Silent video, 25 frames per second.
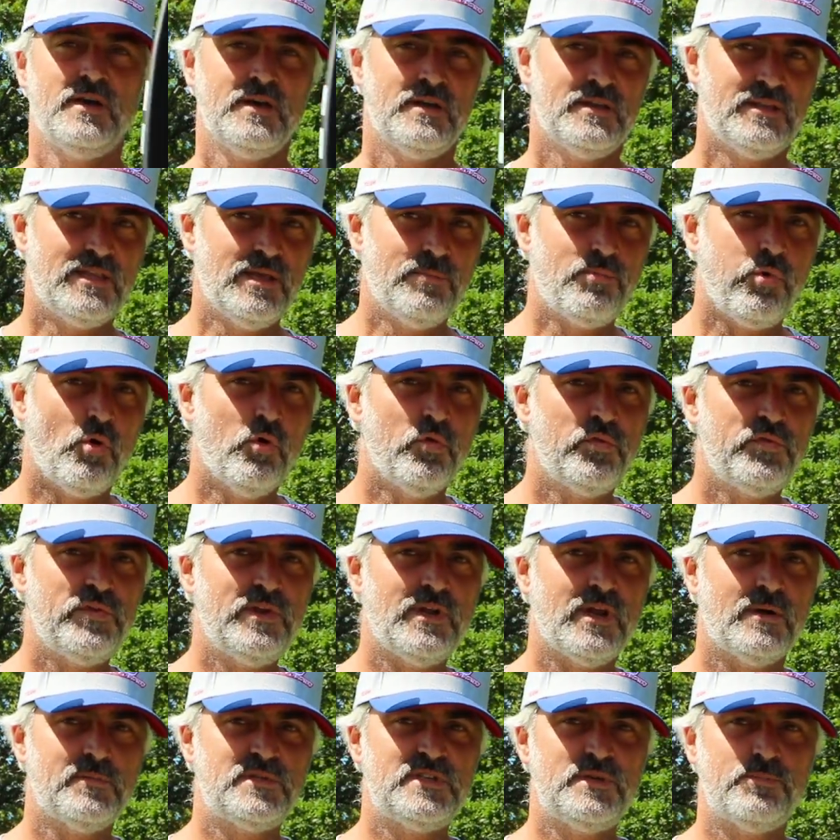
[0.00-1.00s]
des
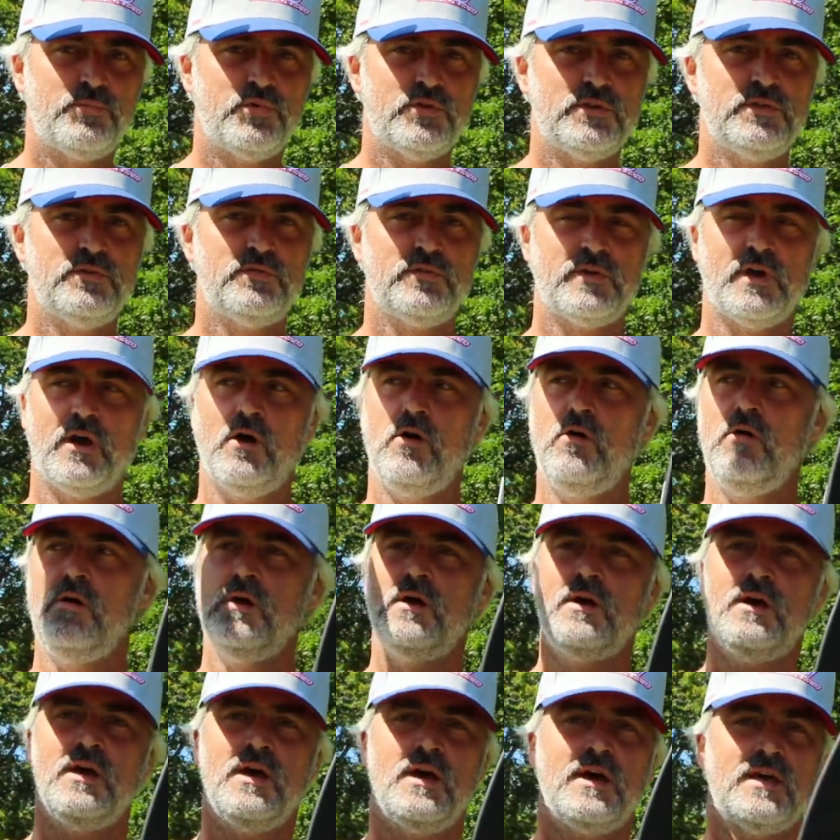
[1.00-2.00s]
profils un petit peu différents.
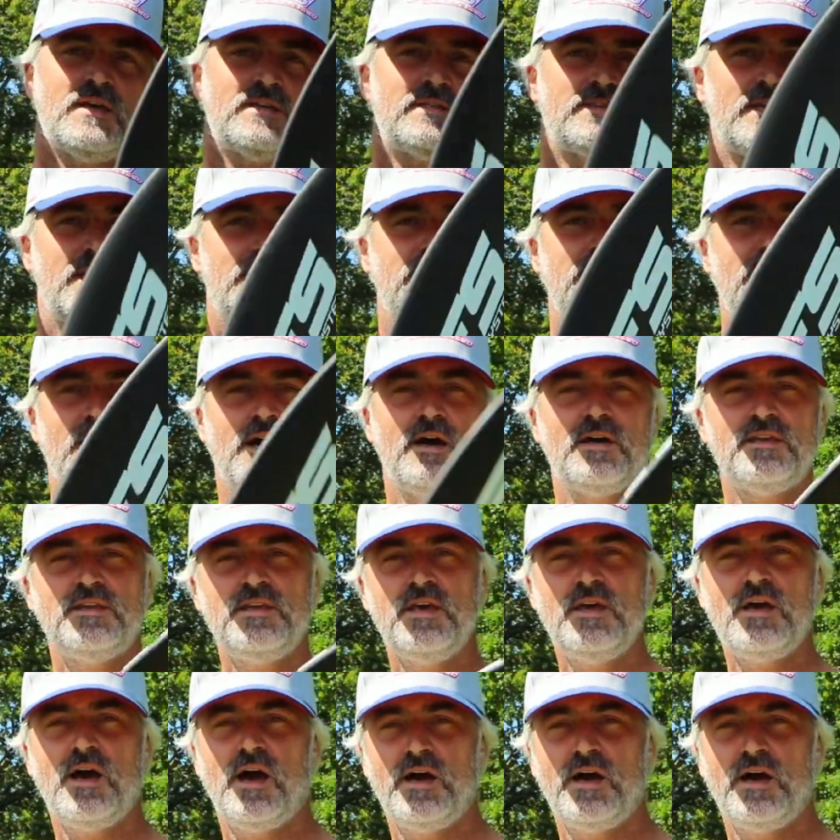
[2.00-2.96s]
Cette dernière,